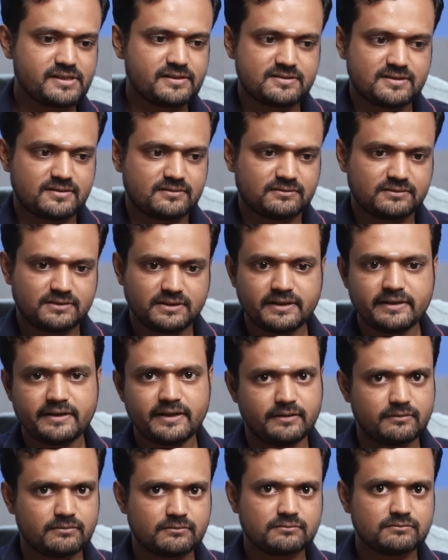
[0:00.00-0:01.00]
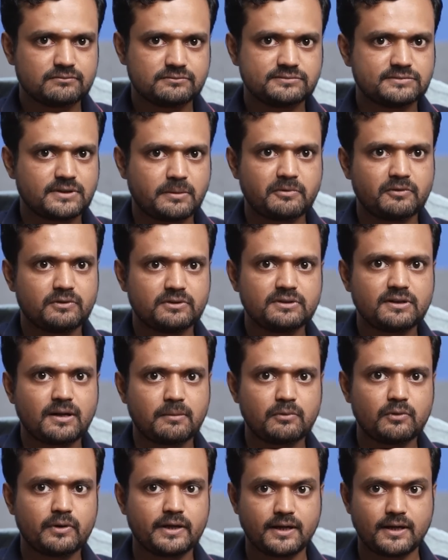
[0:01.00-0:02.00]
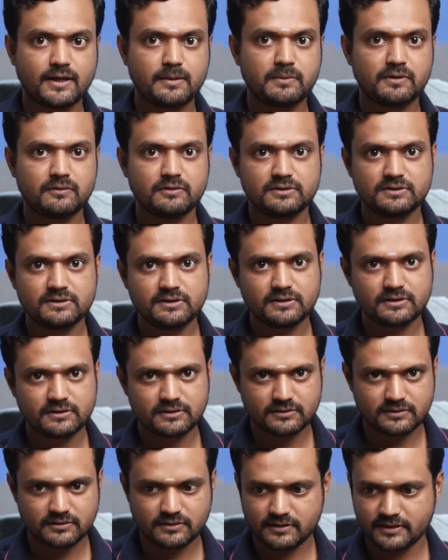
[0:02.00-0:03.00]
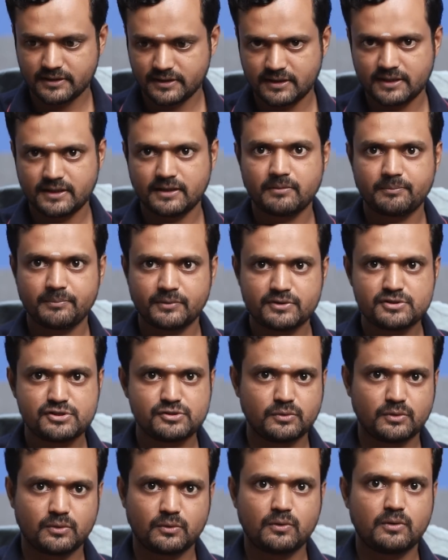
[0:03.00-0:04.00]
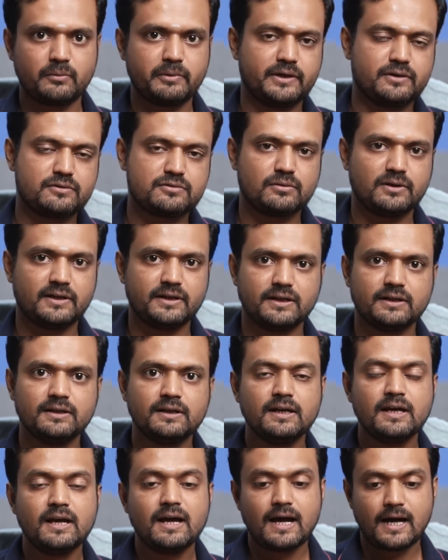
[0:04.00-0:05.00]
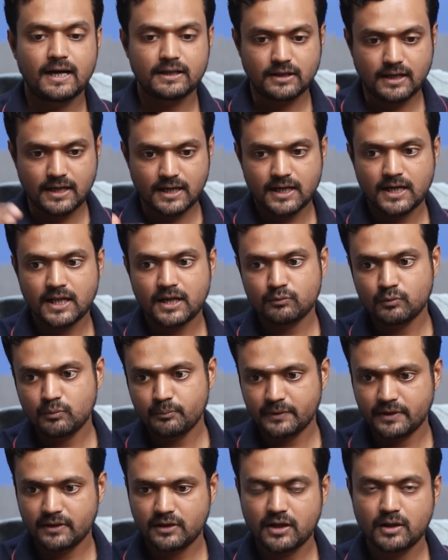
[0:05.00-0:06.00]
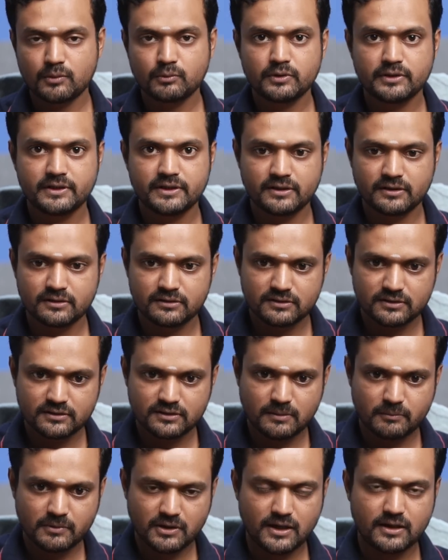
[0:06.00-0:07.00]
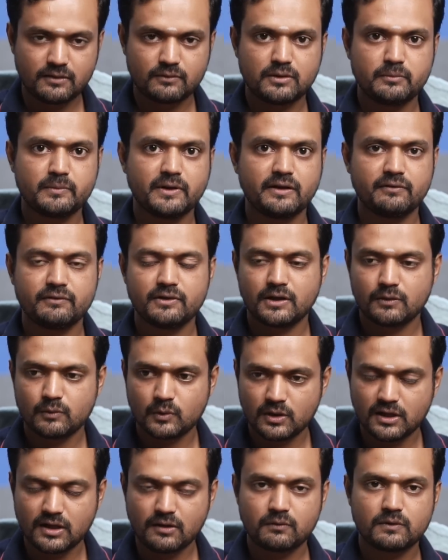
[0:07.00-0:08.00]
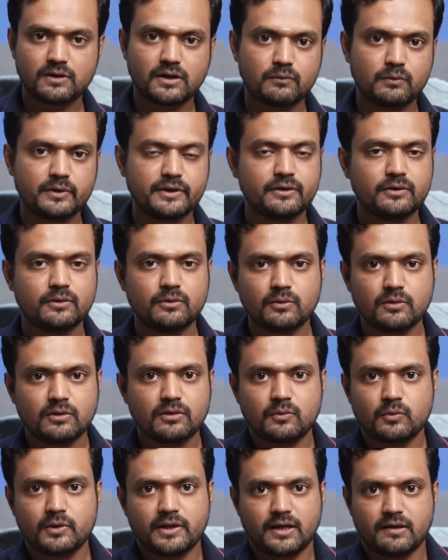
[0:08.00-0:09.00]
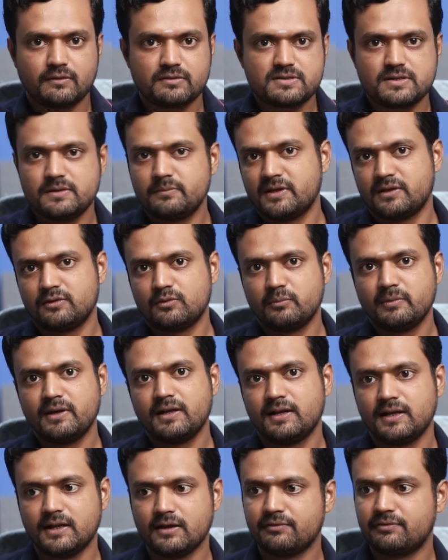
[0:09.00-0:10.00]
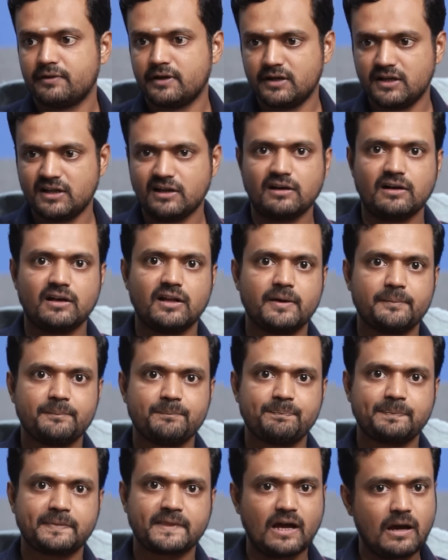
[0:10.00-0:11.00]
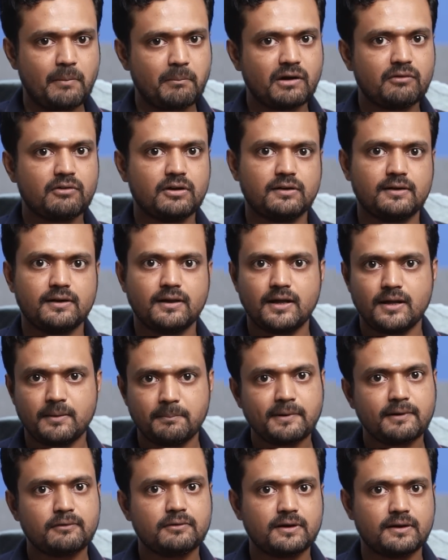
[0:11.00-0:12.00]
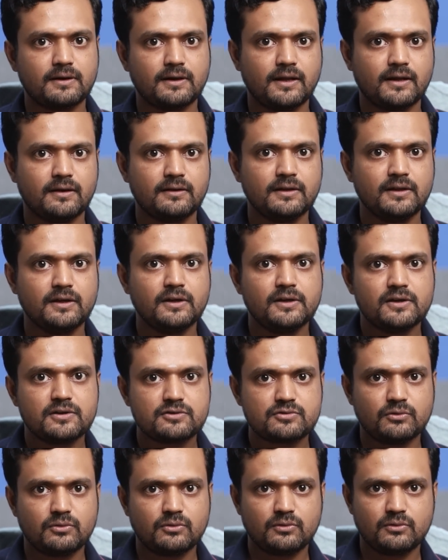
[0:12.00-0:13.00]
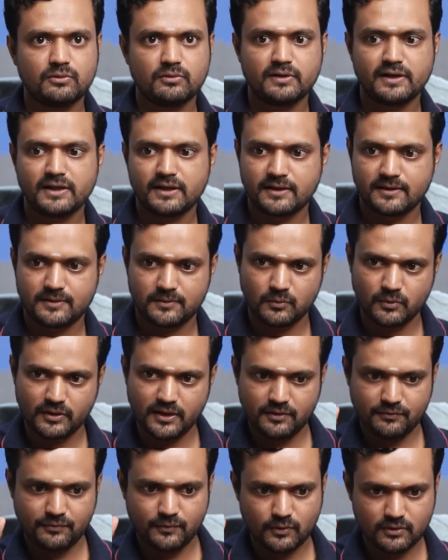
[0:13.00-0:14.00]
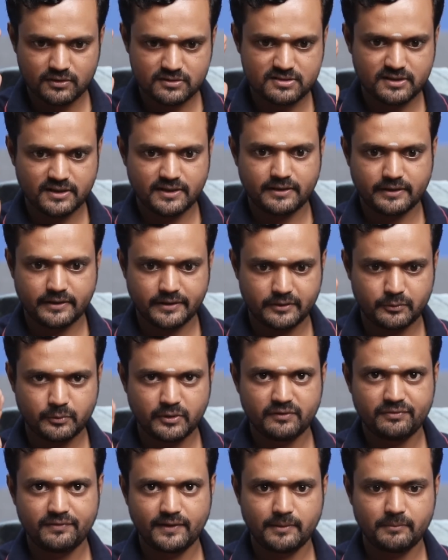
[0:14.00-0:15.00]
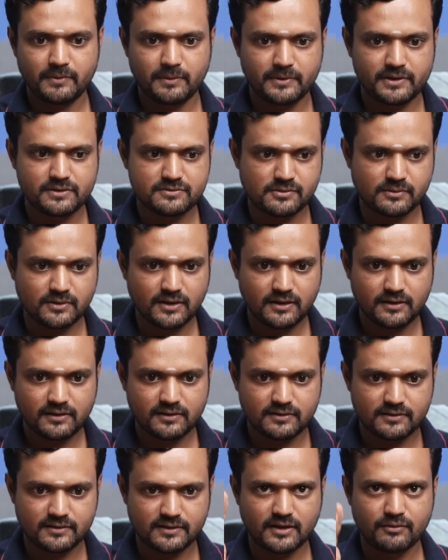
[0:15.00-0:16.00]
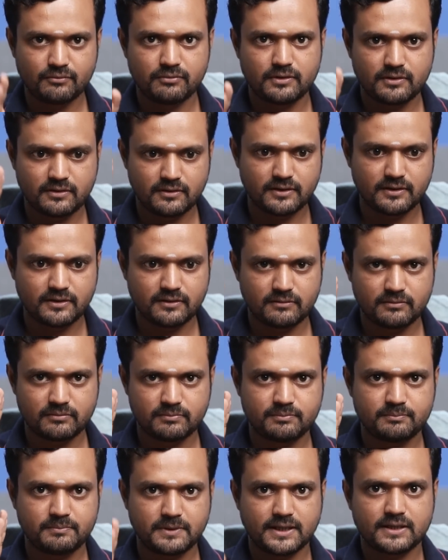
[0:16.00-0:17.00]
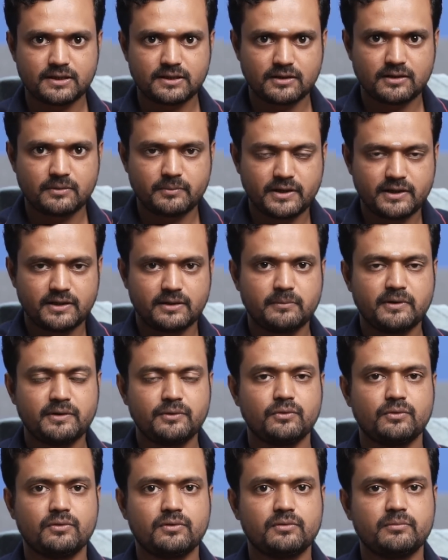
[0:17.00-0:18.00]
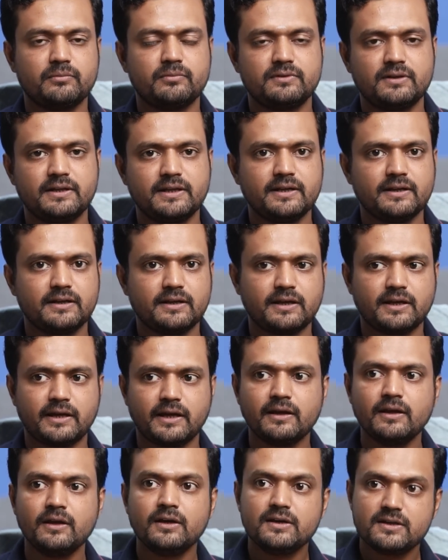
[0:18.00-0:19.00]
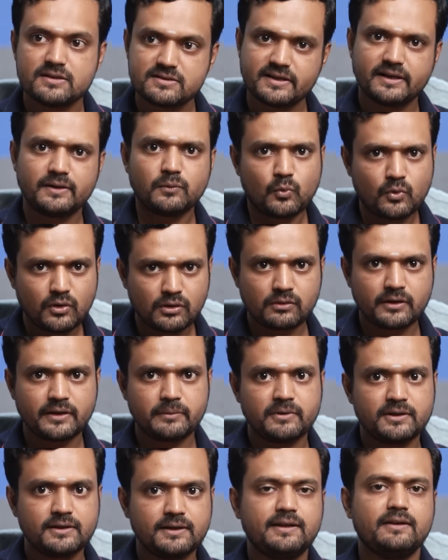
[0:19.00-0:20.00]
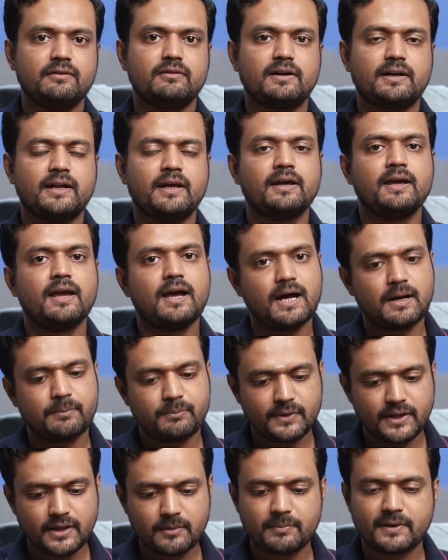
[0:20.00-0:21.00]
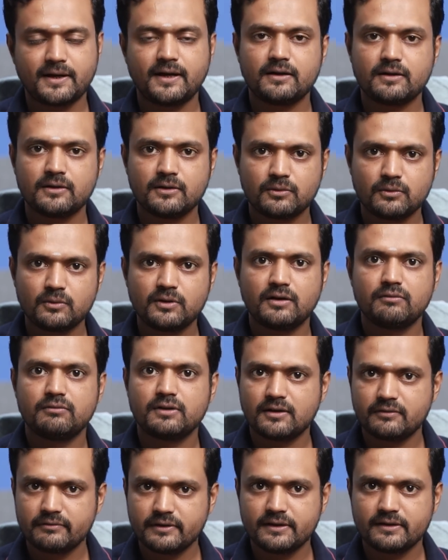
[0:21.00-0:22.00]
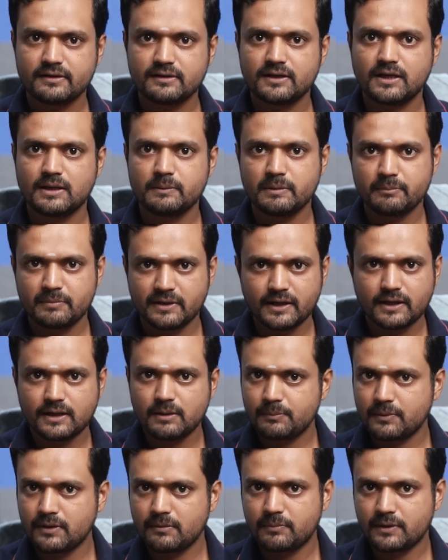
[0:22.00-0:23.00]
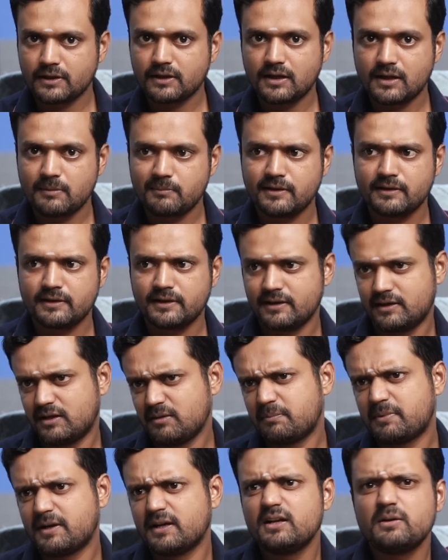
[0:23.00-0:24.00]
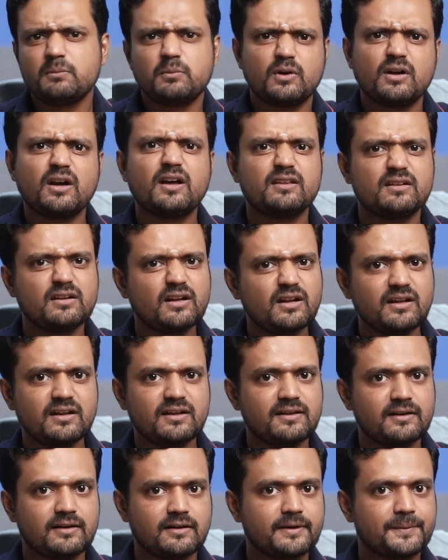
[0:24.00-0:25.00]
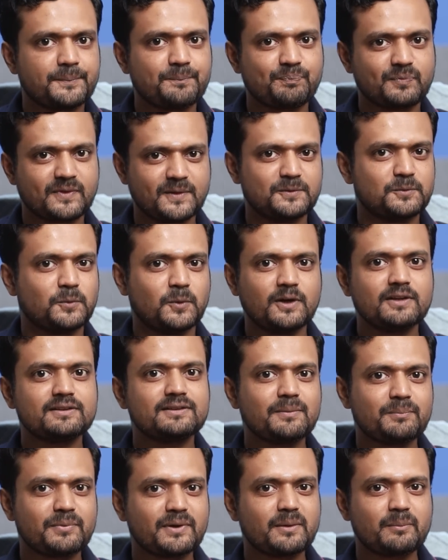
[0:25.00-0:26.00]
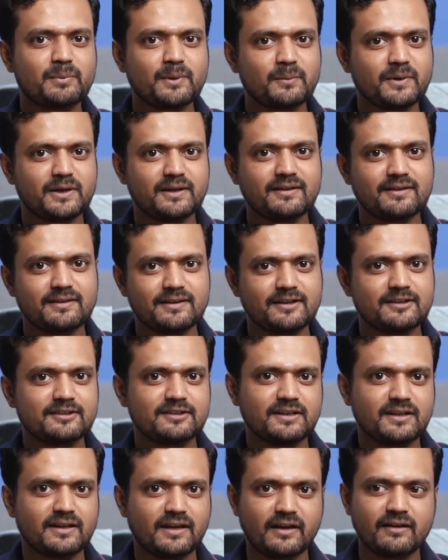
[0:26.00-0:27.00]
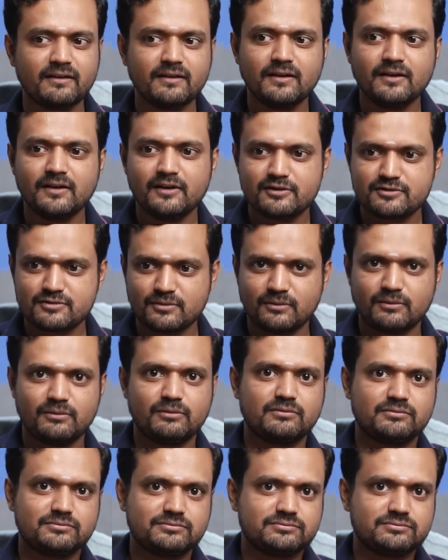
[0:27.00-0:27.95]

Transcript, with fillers: சி இட்ஸ் தீரி நம்ம வந்து நம்மளுடைய ஆன்மா வந்து ரெண்டாக பிரிஞ்சு வரும் அப்படின்னு சொல்லிட்டு அது ஆணாகவும் பெண்ணாகவும் இருந்து நம்ம கணவன் மனைவியாவோ லவ்வராகவோ இருக்கணுங்கக்கூடிய அவசியம் எதுவுமே இல்லையா ஃப்ரெண்டாக இருக்கலாம் அம்மாவாக இருக்கலாம் அப்பாவாக இருக்கலாம் ஸோ நீங்கள் ஒரே ஃபோக்கஸ்லேயே இருக்கீங்க ட்வின் ஃப்ளேம் அப்படின்னு சொன்னால் லவ்வர் இல்லை பார்ட்னர் அப்படிங்கிற மாதிரி ஒரு இதுலேயே இருக்கீங்க சரி உங்களுடைய பதிலுக்கே வரனே அப்படியே பார்ட்னரும் லவ்வராகவே இருந்தாலுமே பிரேக்கப் பண்ணலாமான்னு கேட்டால் பண்ணிட்டு போங்க அதனால் என்ன இருக்குது இந்த உலகத்தில் பிறப்பு அப்படிங்கிறத எடுத்துட்டீங்க ஸோ